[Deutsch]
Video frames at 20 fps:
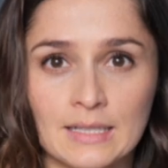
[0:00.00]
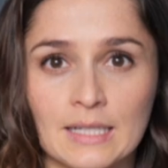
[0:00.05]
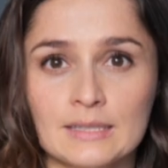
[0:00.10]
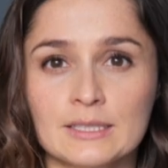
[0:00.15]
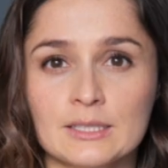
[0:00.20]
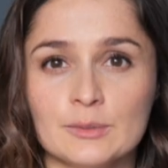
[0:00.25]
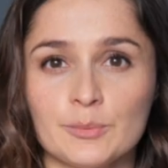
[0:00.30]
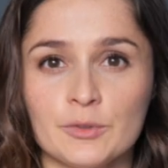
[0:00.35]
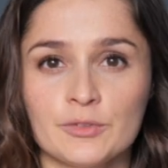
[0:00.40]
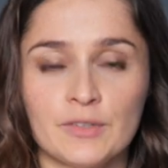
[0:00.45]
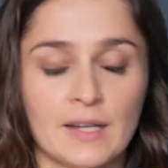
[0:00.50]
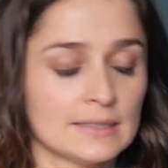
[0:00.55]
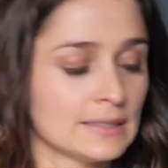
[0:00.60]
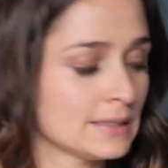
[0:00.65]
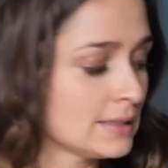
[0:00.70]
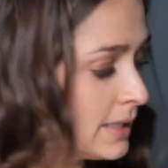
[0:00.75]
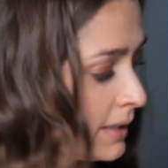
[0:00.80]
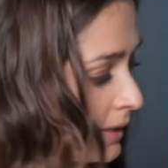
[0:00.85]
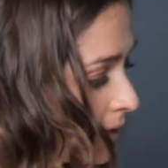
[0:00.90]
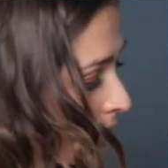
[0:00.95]
da ist es
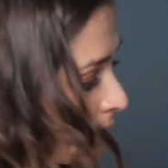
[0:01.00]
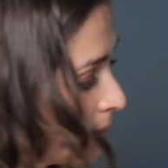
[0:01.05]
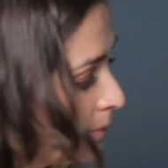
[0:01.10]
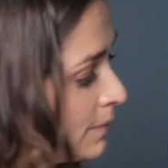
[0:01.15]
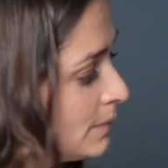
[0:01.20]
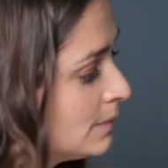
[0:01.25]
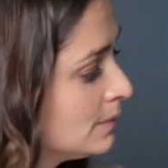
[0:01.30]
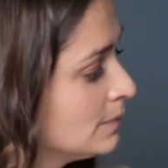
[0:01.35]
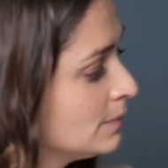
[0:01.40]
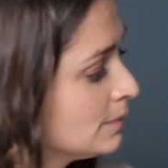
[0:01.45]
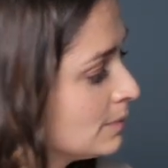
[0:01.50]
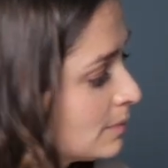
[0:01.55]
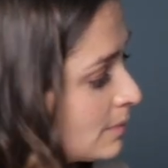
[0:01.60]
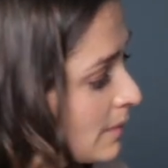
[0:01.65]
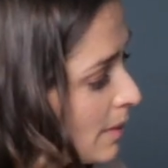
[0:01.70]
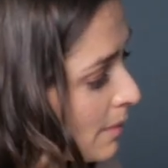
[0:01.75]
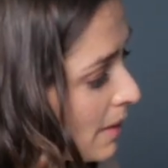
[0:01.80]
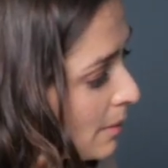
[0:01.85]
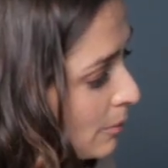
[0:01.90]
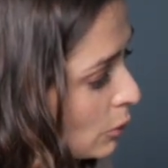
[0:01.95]
befestigt.
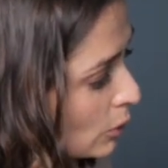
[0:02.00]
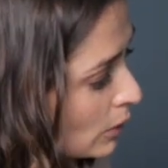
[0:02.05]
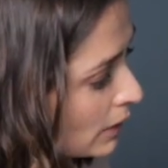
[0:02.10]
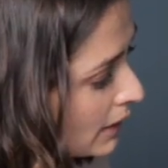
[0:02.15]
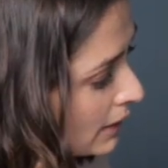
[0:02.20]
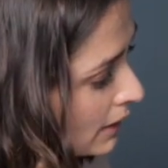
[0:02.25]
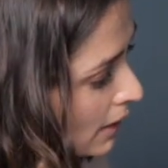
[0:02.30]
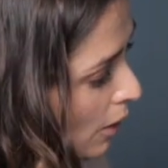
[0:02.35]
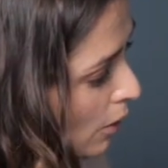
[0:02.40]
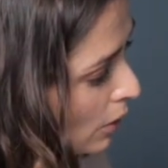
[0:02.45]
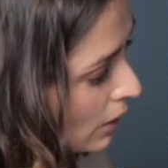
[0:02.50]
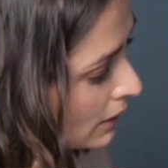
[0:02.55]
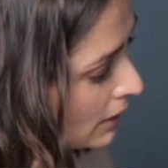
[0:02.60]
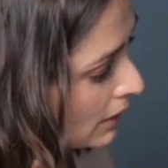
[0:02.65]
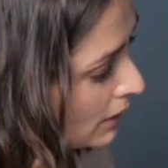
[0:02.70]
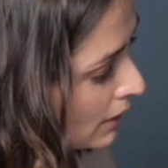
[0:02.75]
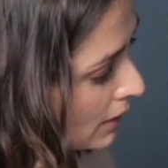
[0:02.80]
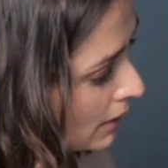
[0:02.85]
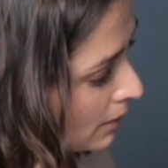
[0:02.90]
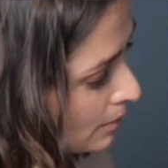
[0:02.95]
Bei meinem Kollegen auch
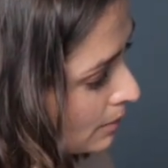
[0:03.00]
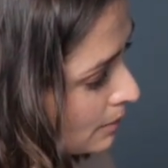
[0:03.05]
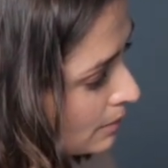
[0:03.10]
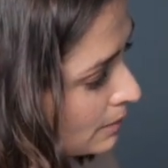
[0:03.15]
hier.